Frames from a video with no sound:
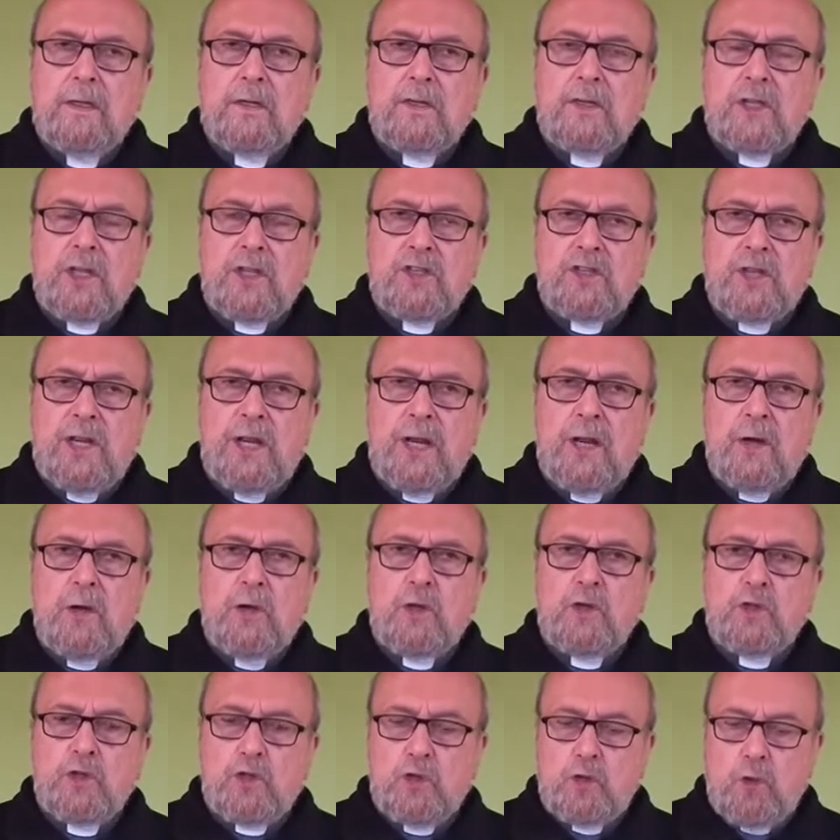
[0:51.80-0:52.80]
Sa
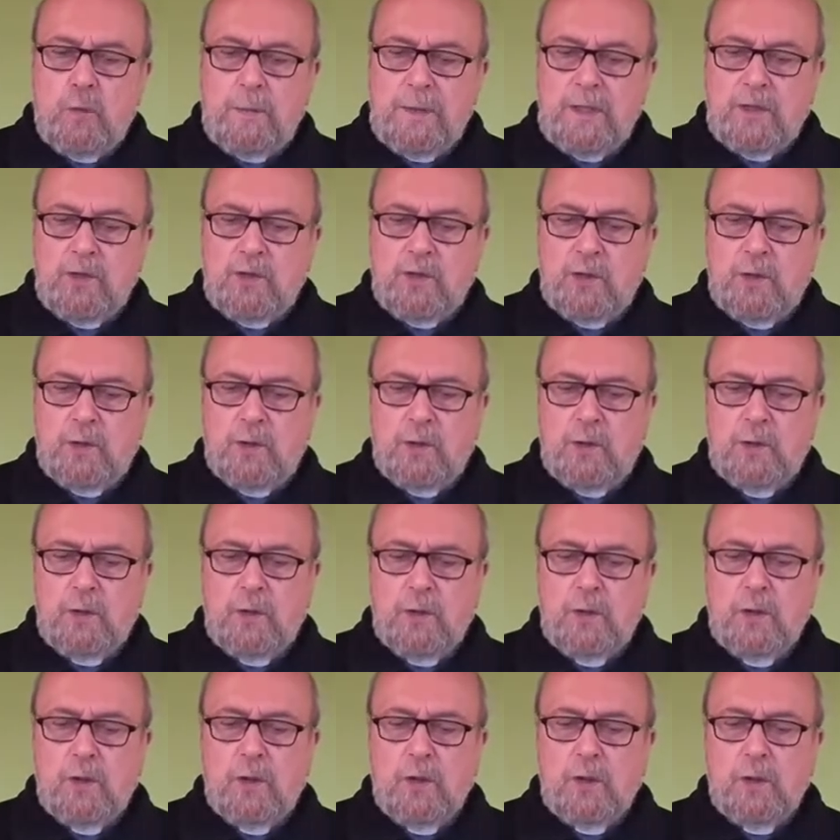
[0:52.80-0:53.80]
généreuse soumission,
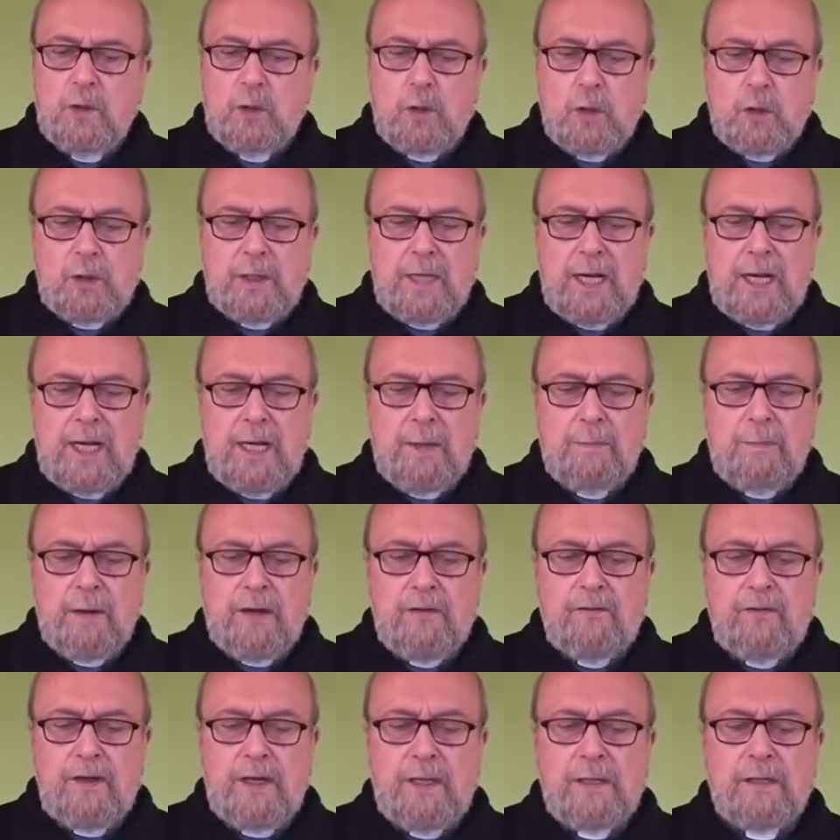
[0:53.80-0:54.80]
totale et
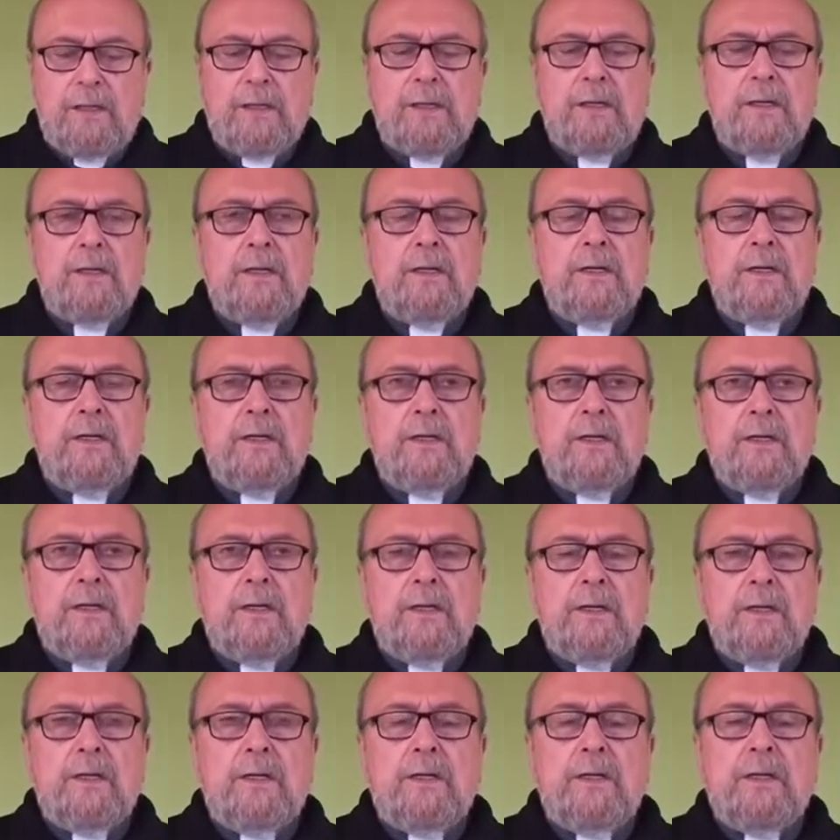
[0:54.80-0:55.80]
parfaite,
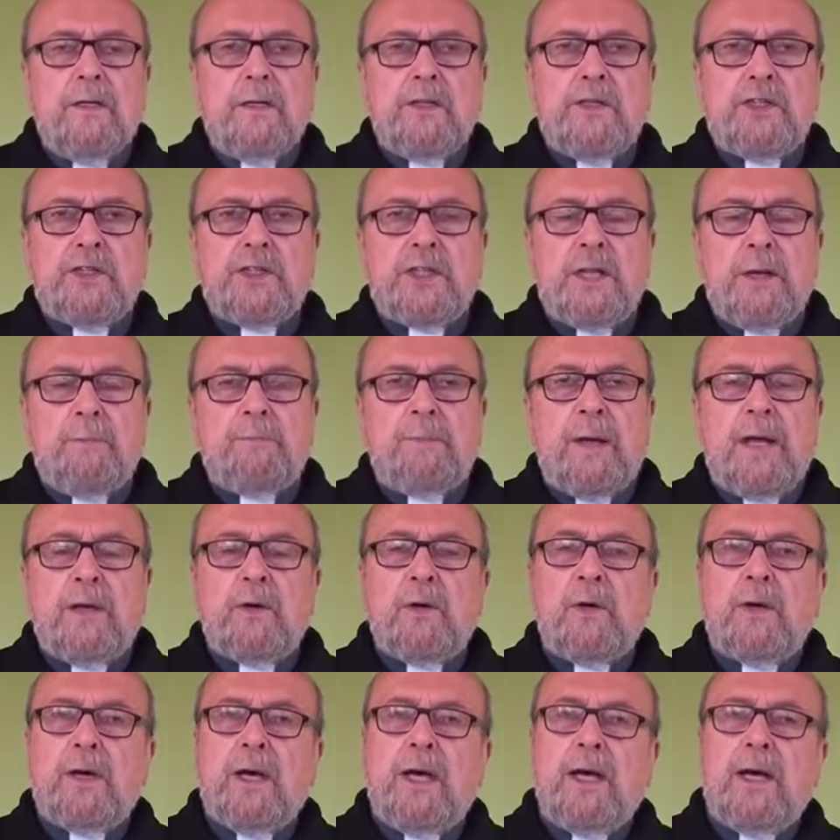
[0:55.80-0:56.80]

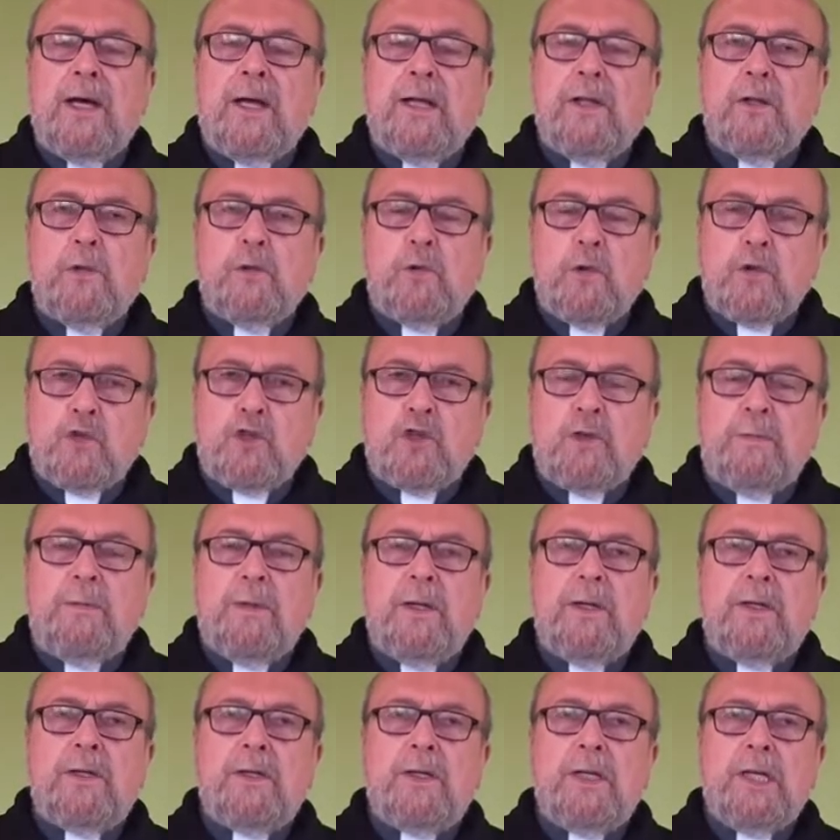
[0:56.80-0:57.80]
s'emparera
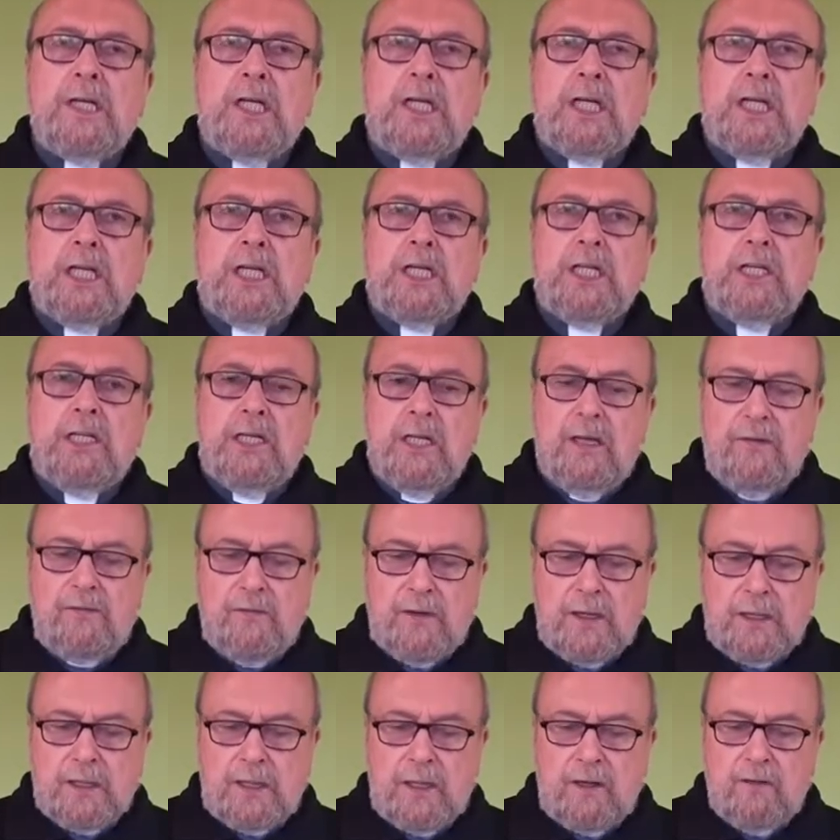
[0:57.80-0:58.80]
doucement et
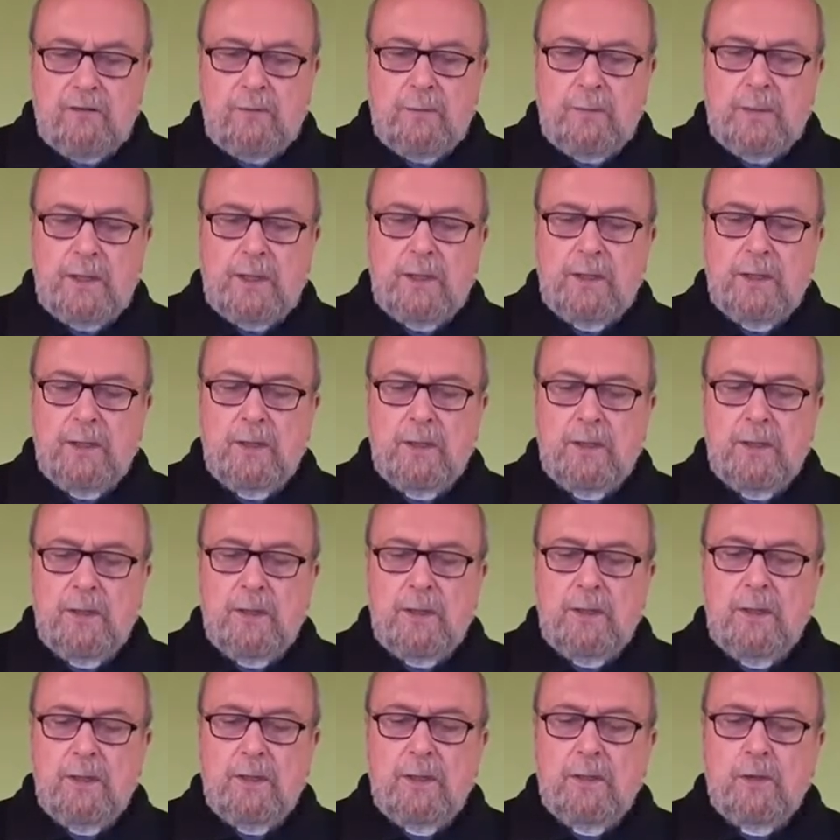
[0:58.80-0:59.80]
effectivement
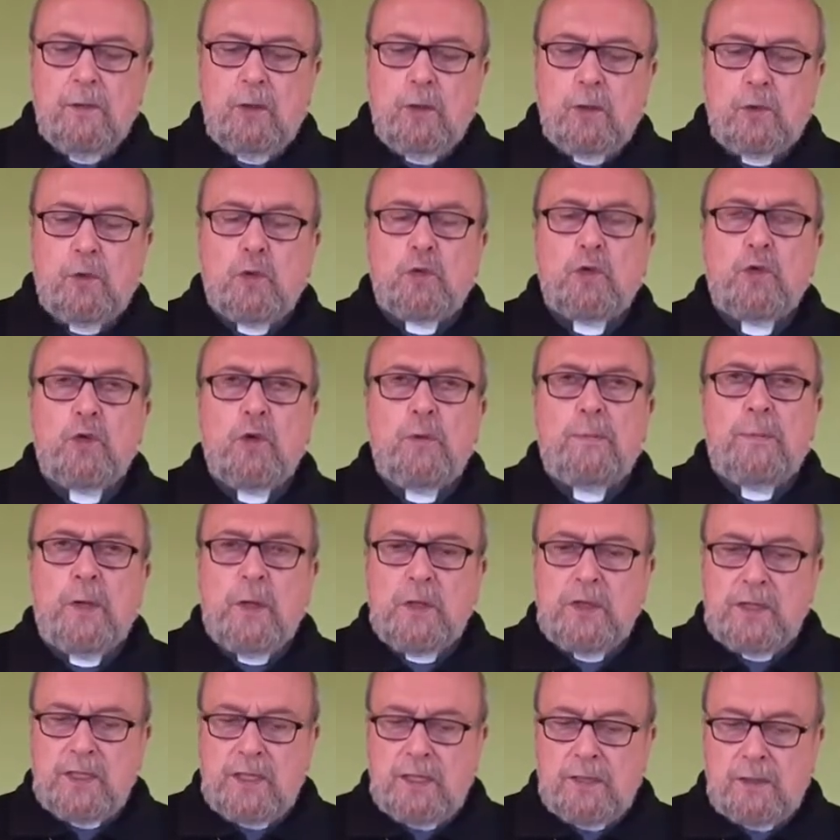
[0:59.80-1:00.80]
de toutes nos
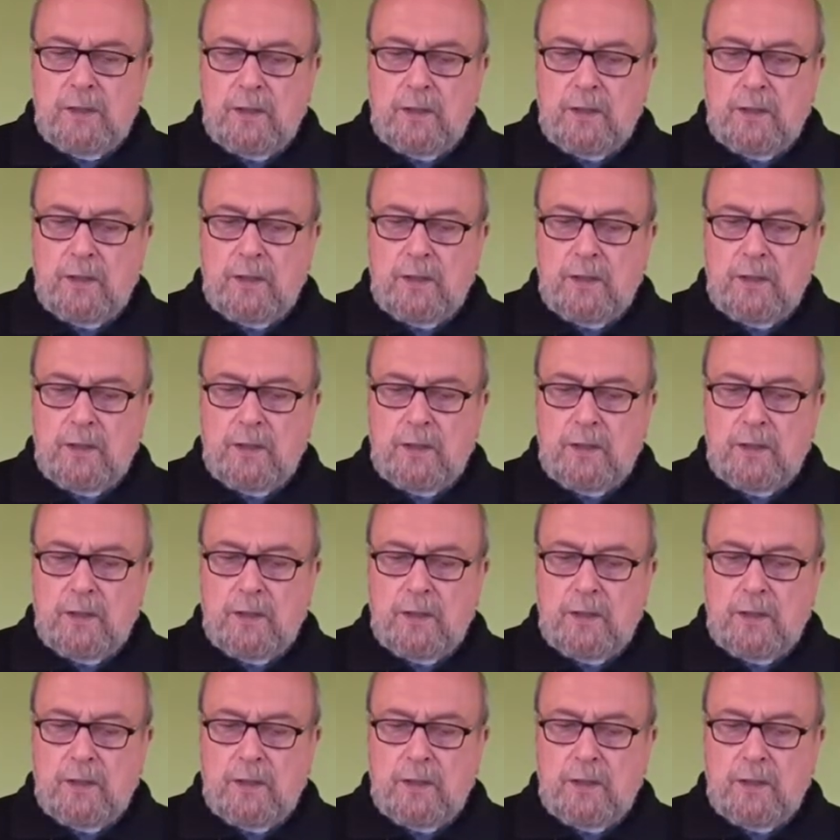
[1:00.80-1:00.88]
bonnes